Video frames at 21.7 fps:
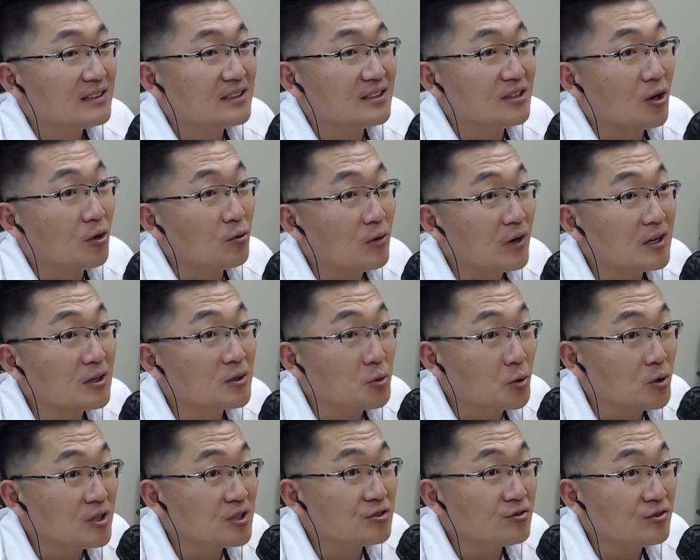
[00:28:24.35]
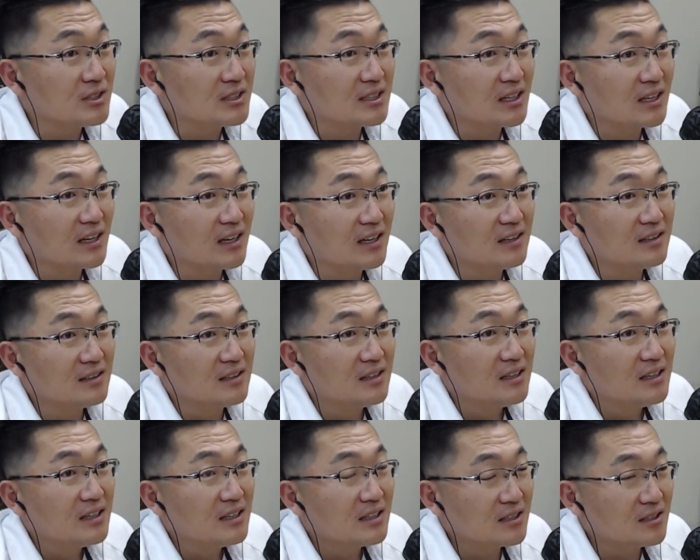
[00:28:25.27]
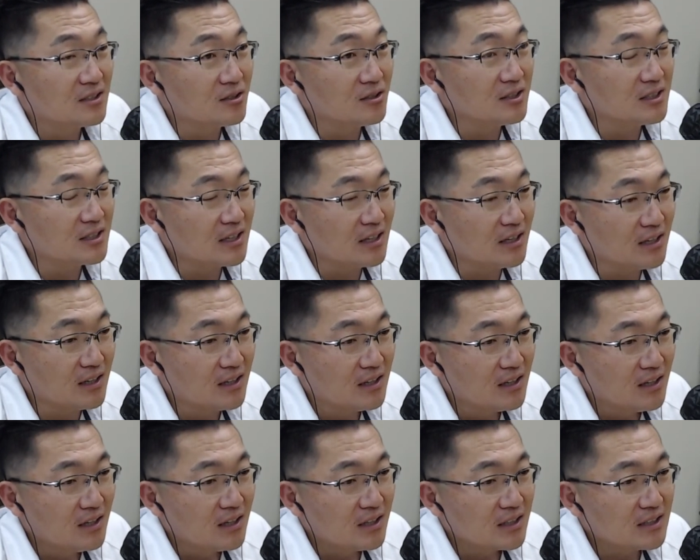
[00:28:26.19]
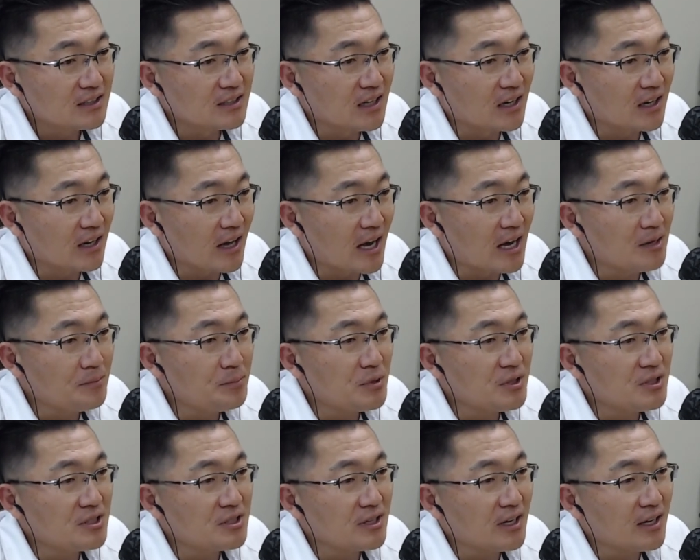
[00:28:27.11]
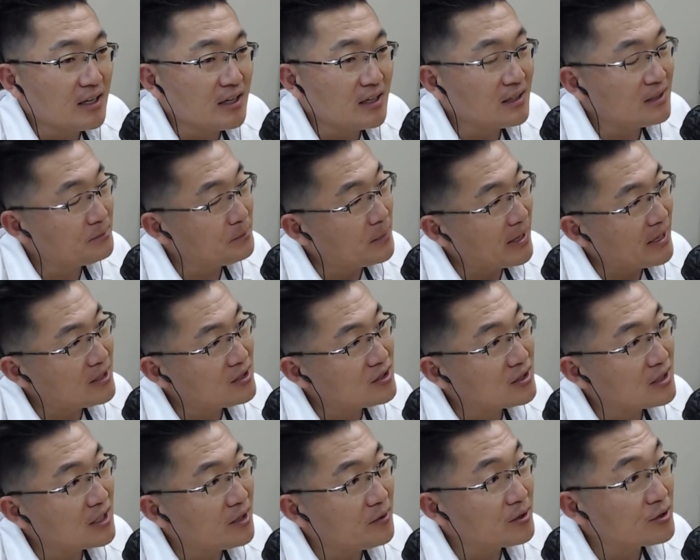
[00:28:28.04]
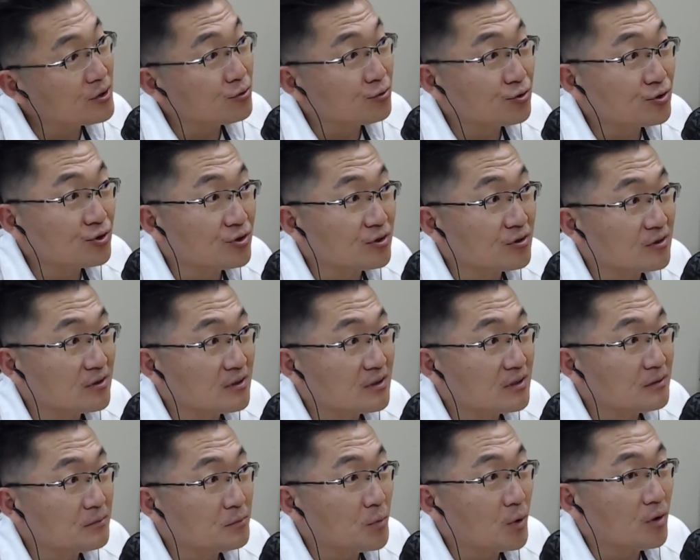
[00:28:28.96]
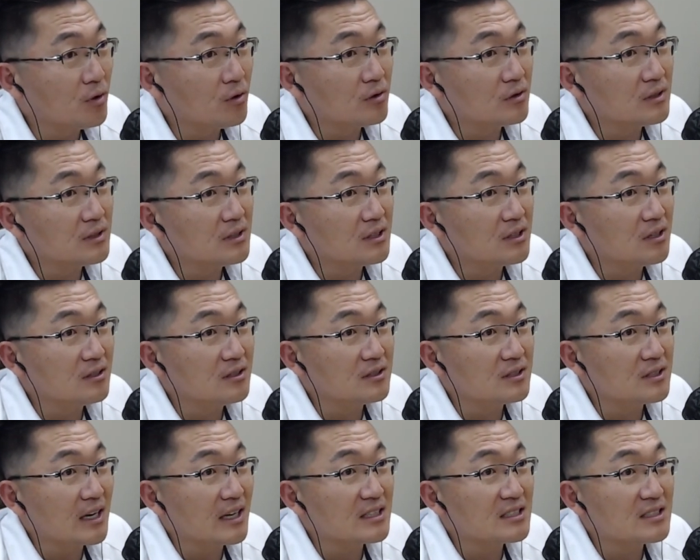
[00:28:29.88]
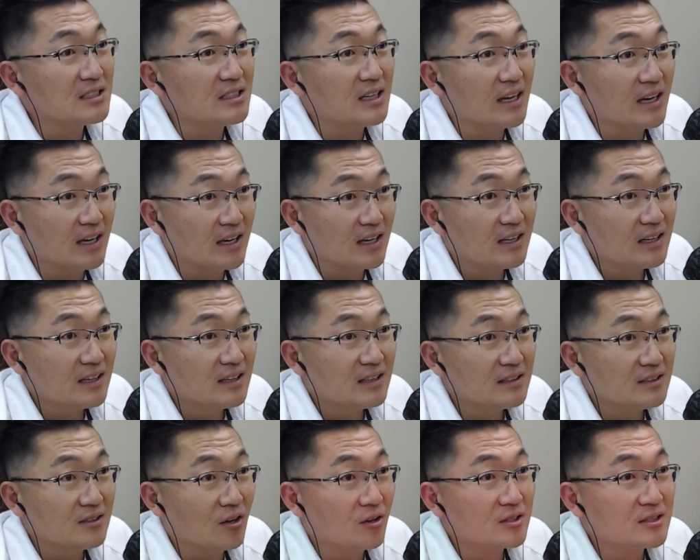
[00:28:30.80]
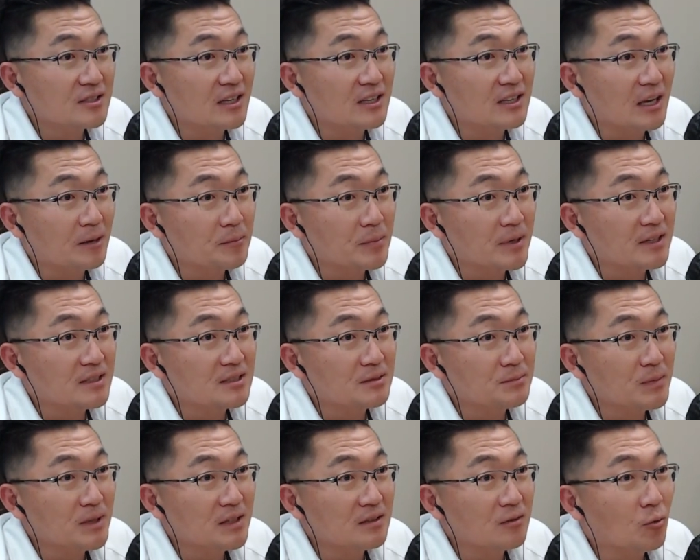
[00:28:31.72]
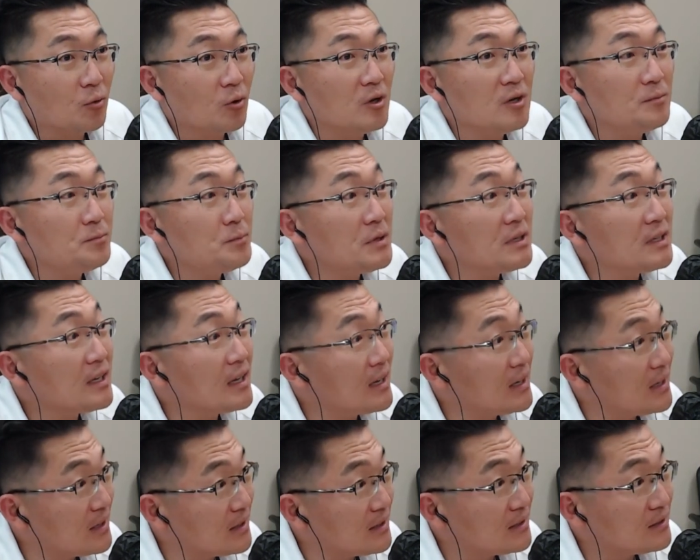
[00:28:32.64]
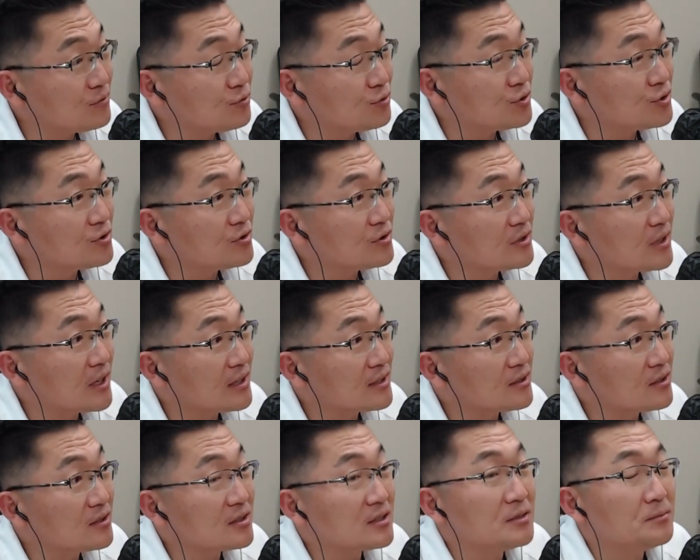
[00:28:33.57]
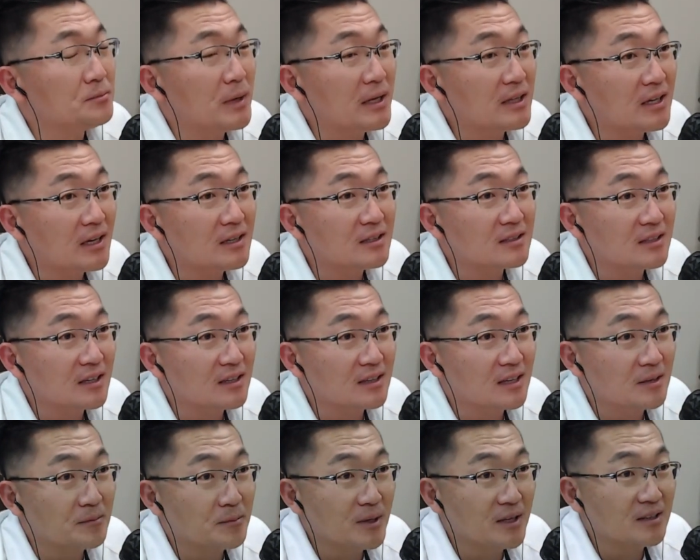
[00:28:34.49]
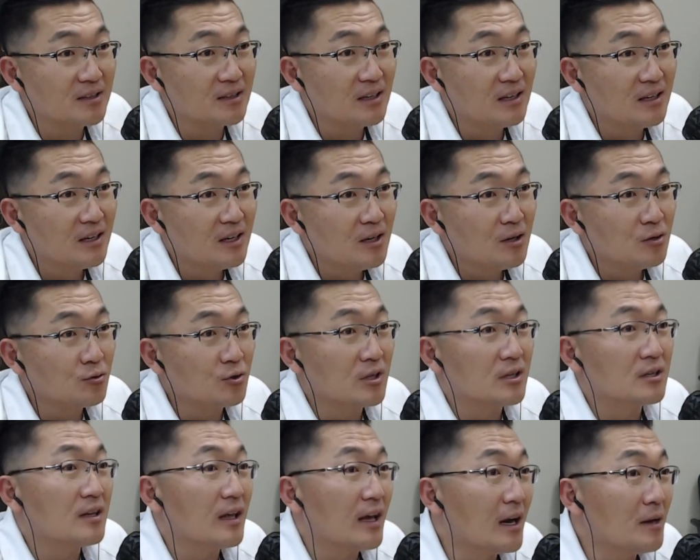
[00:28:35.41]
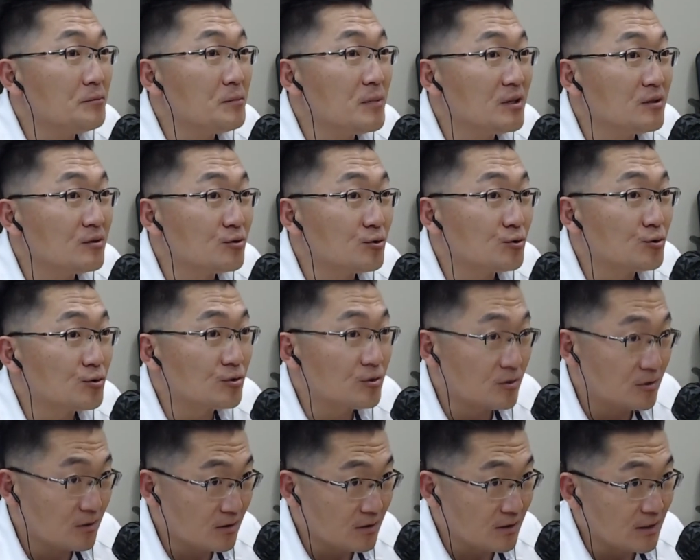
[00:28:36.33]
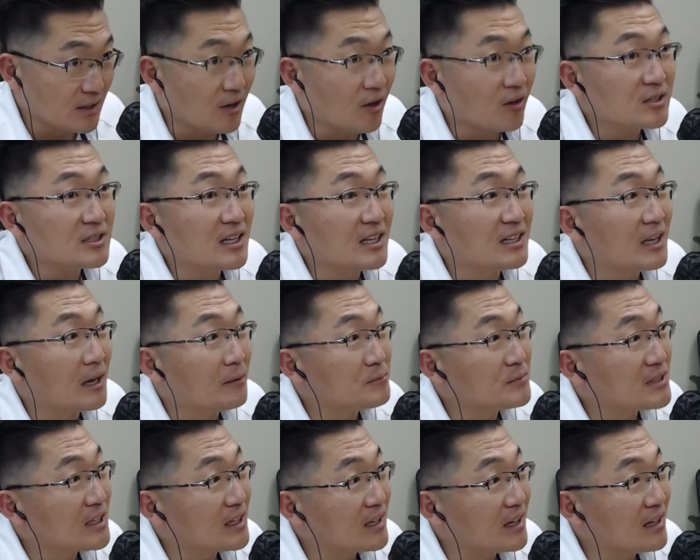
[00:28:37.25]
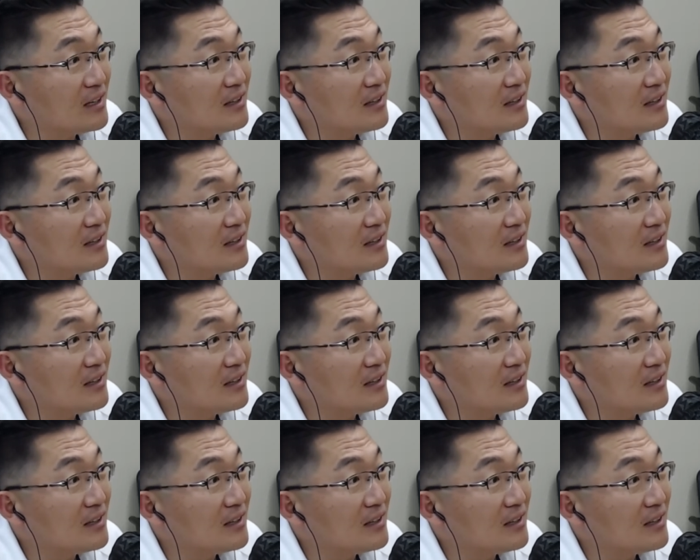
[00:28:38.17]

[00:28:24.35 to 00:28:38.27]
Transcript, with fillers: 그 영광을 돌릴 수 있잖아요. 기리, 그렇죠. 그러니까 그냥 LPGA 메이저 대회에서 우승 뭐 이거는 자신의 역사에 남겠지만 올림픽에 아. 우승을 해서 금메달을 딴다면 그렇죠. 우리 대한민국 역사에 남아요 아.